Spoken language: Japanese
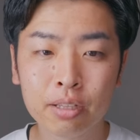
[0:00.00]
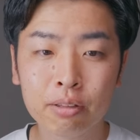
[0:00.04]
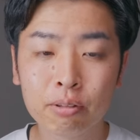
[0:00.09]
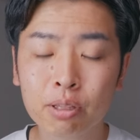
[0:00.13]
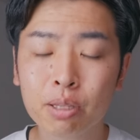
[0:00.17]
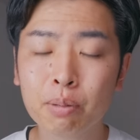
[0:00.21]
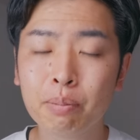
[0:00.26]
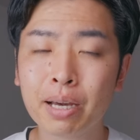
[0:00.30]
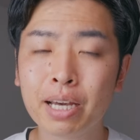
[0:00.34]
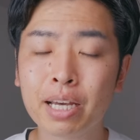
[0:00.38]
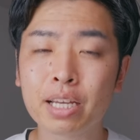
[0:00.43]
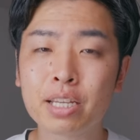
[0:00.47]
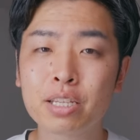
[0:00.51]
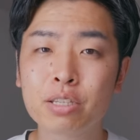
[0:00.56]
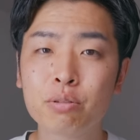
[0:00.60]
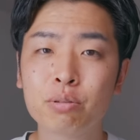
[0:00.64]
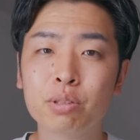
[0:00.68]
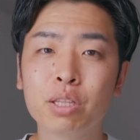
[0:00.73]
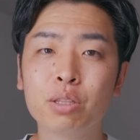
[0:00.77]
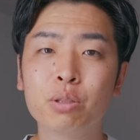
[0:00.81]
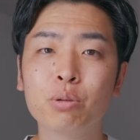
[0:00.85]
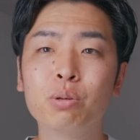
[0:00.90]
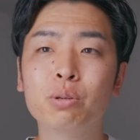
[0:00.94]
なのでまあ、
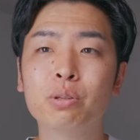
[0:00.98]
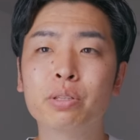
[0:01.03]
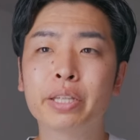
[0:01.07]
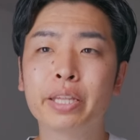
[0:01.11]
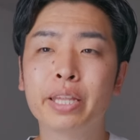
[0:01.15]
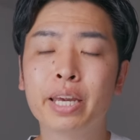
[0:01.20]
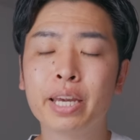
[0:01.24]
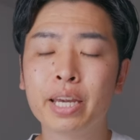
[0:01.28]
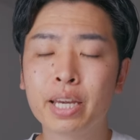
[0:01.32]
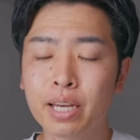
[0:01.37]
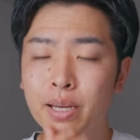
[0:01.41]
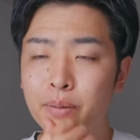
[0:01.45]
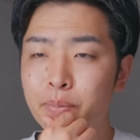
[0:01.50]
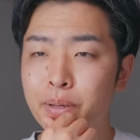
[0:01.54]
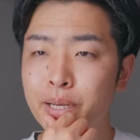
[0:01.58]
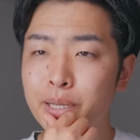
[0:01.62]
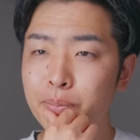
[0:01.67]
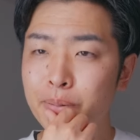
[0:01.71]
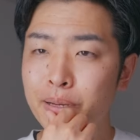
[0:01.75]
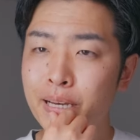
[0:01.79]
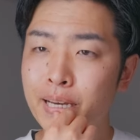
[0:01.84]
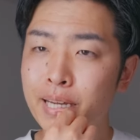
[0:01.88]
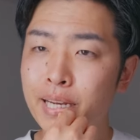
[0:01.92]
そういったところでね、まあ
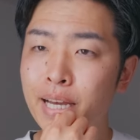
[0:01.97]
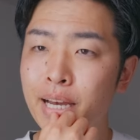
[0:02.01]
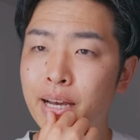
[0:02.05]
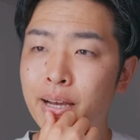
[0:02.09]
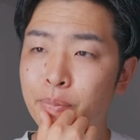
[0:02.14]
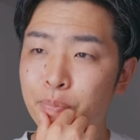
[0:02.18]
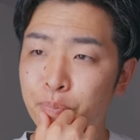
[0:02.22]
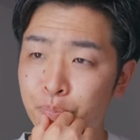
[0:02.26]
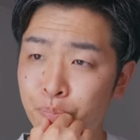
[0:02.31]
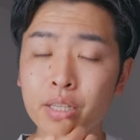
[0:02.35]
今から